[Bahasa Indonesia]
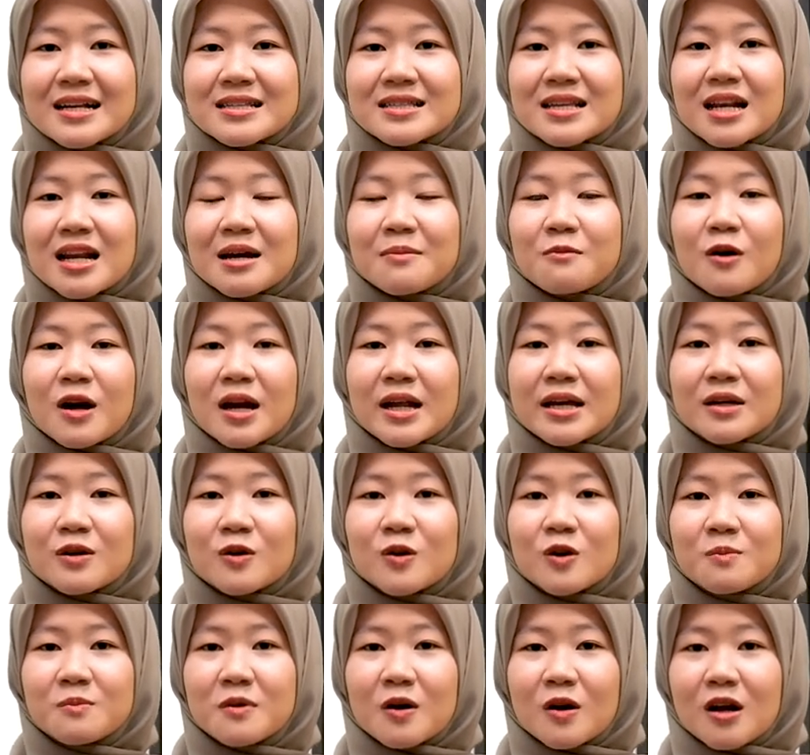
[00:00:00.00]

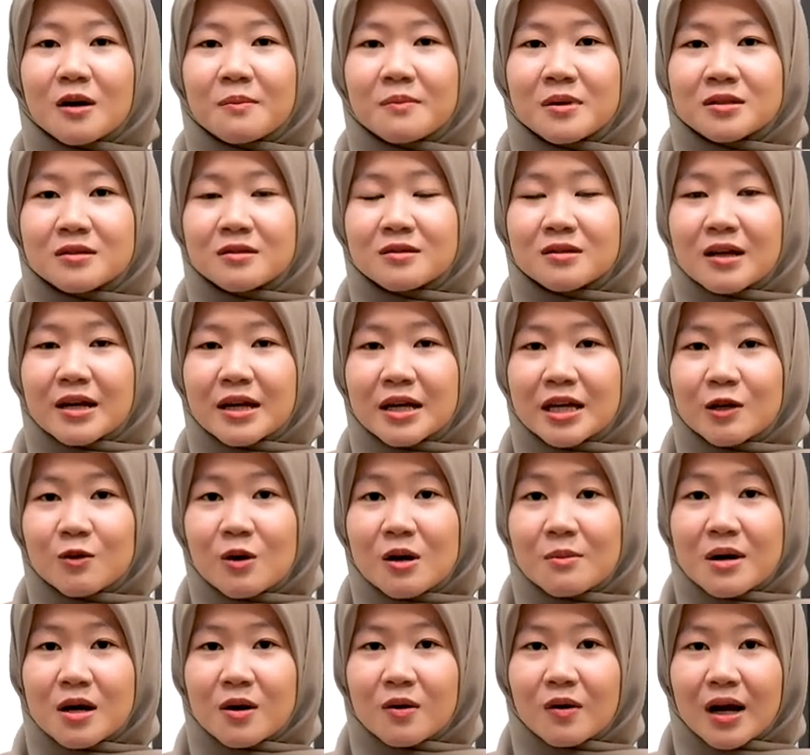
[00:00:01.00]
Assalamualaikum warahmatullahi
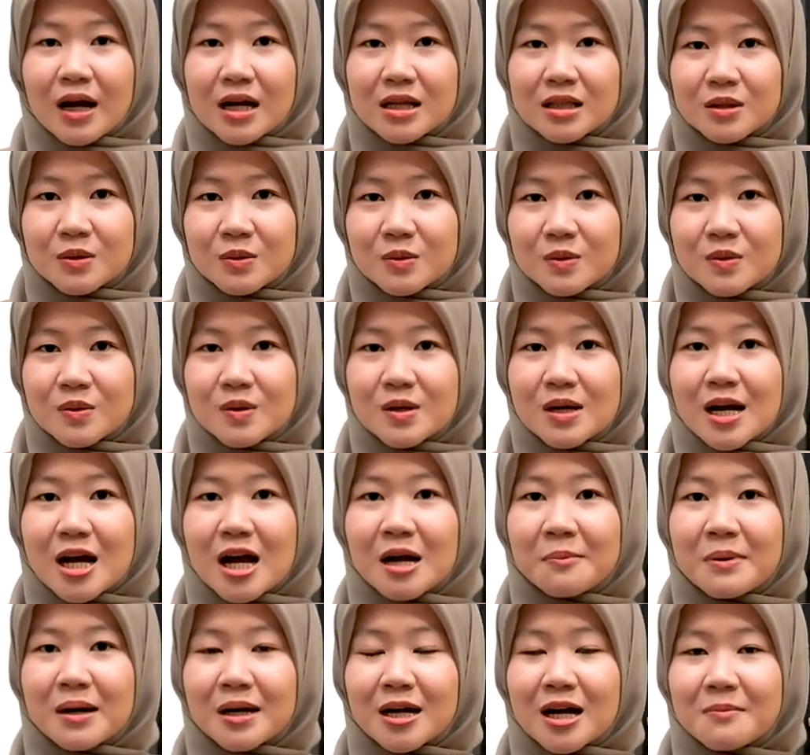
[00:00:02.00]

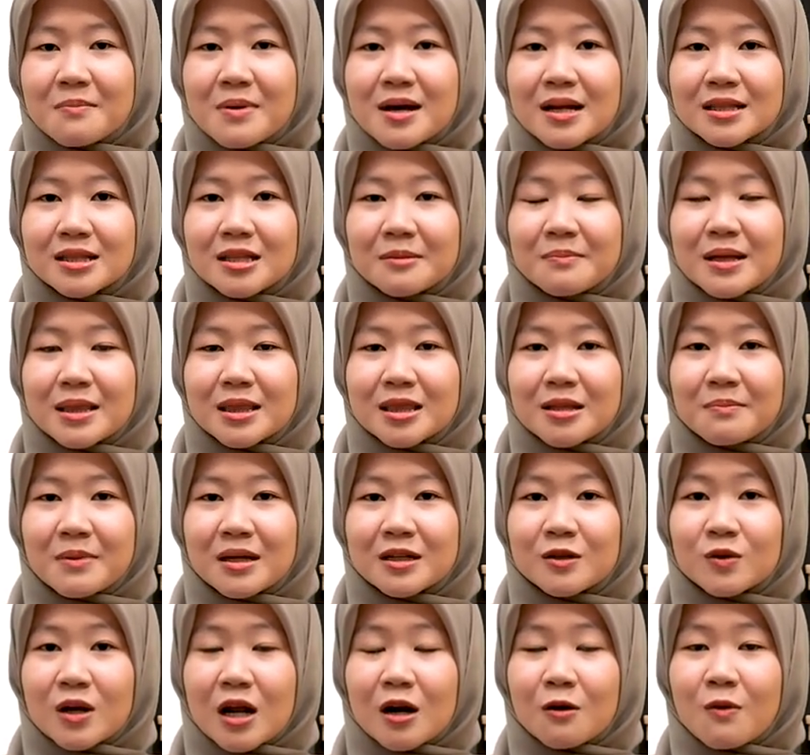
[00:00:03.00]
wabarakatuh. Apa kabar
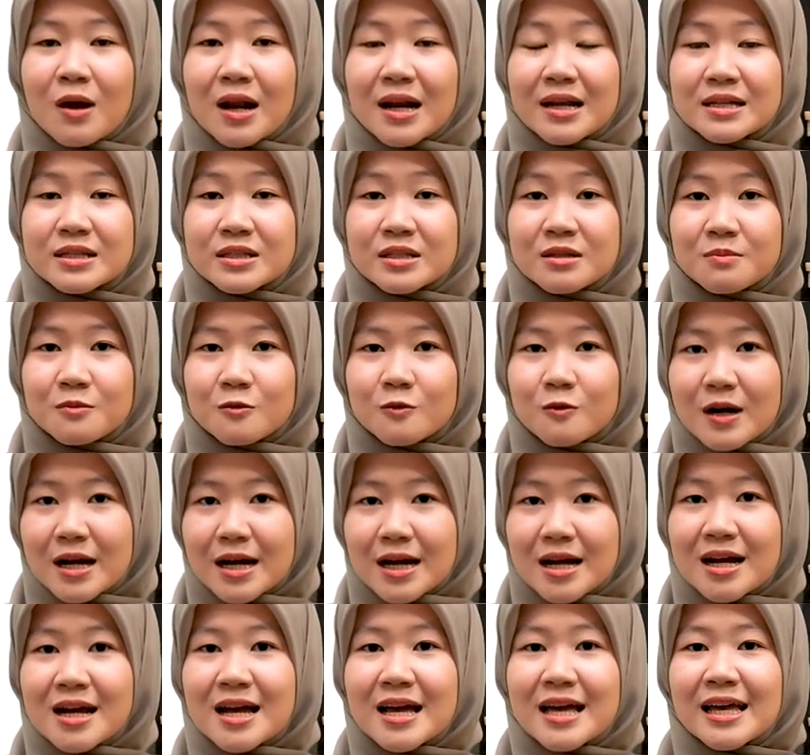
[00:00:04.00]
teman-teman Nural Walas
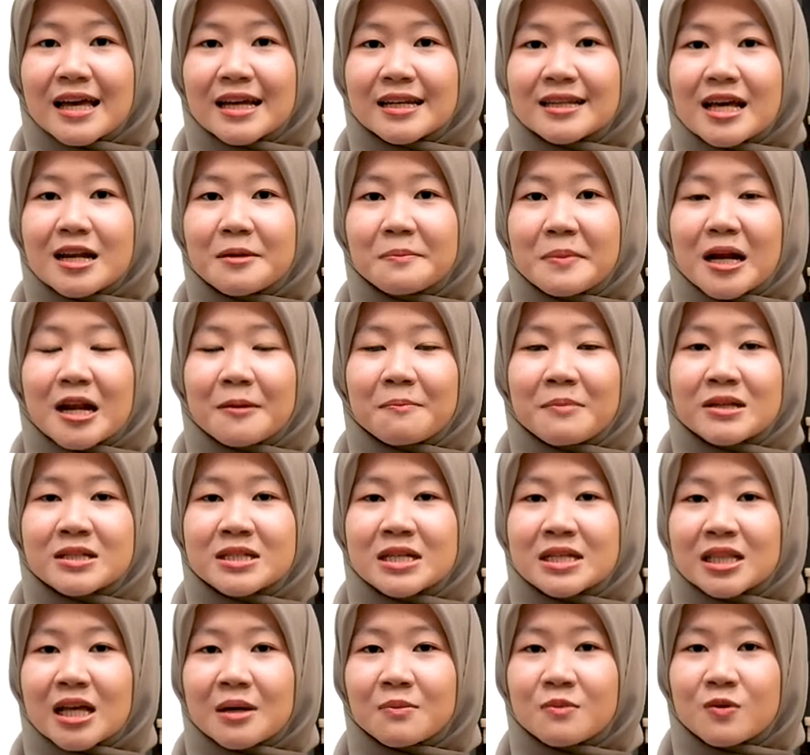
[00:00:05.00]
semua dan para
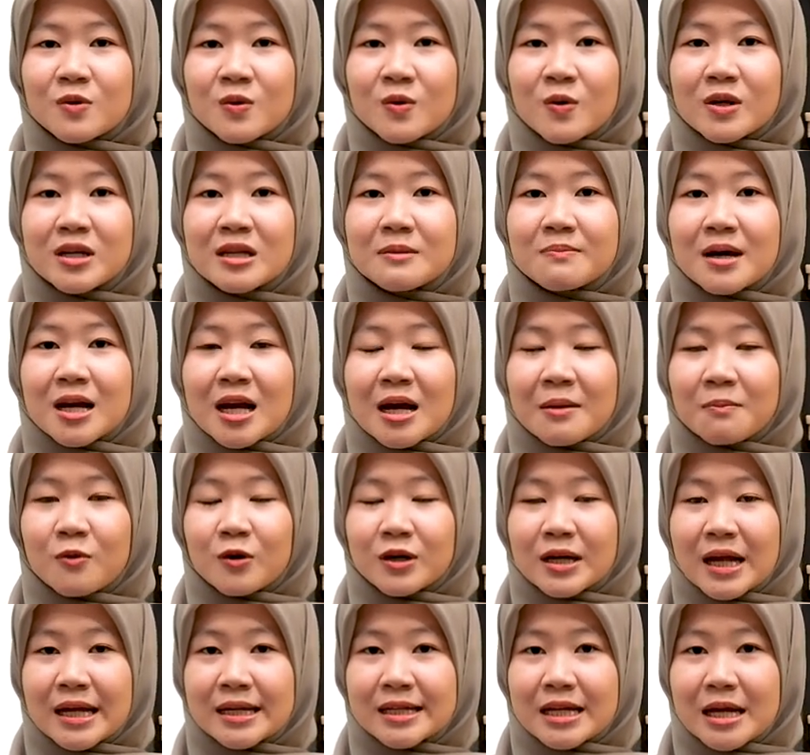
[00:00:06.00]
pecinta buku
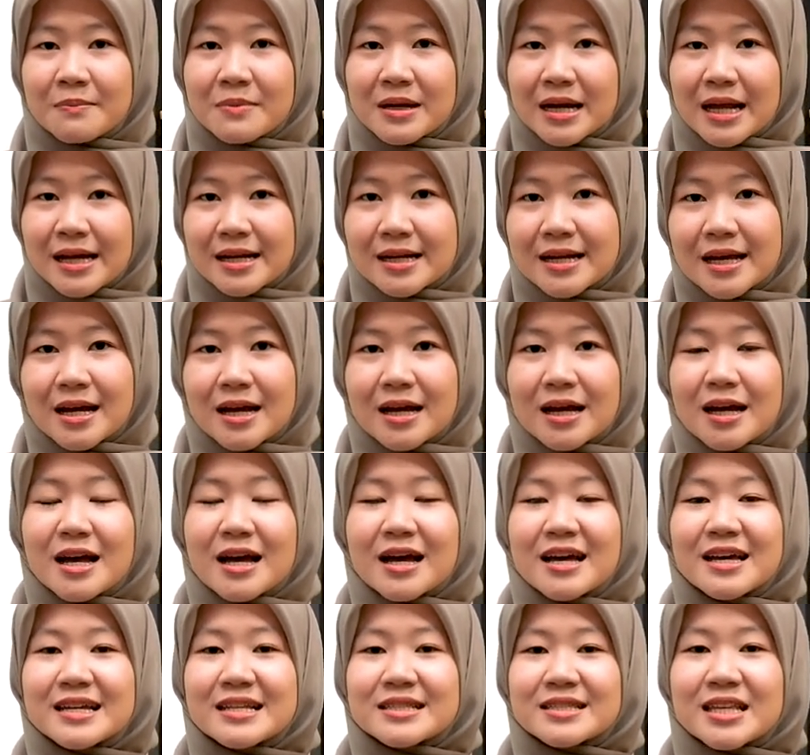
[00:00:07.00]
dimanapun Anda berada?
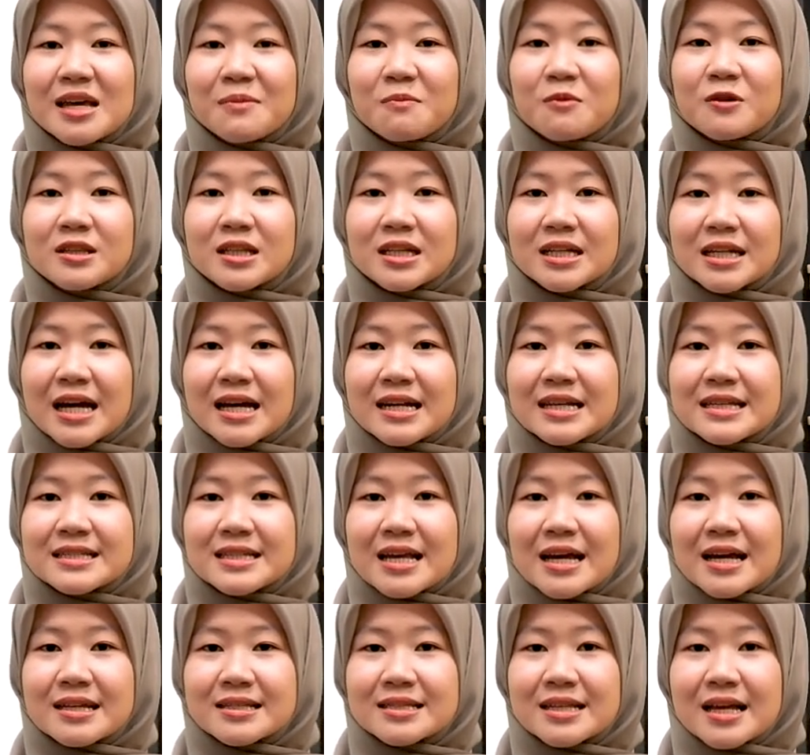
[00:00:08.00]
Saya Putri
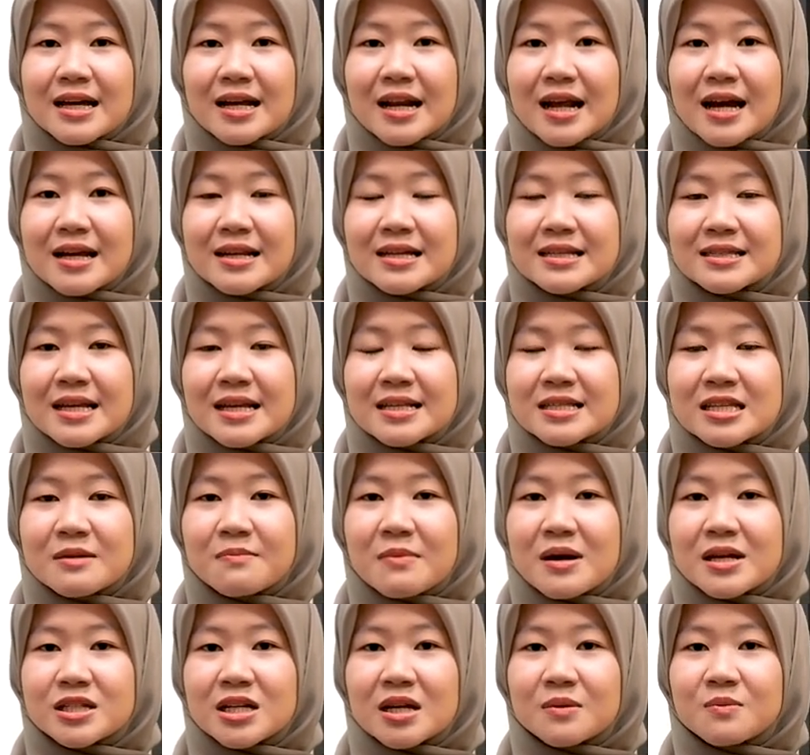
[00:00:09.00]
Anissa Azahra di sesi
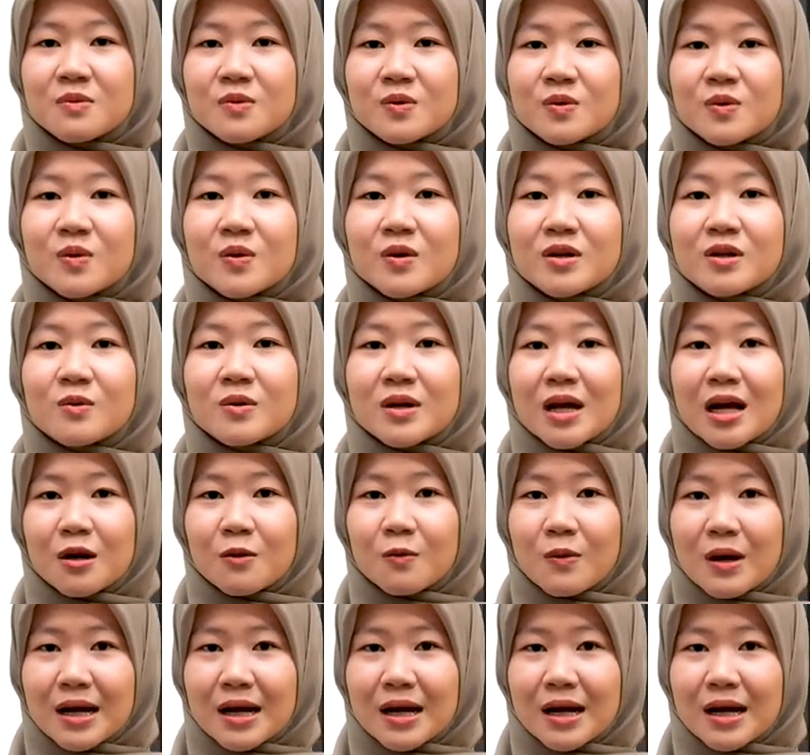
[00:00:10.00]
baca buku Nural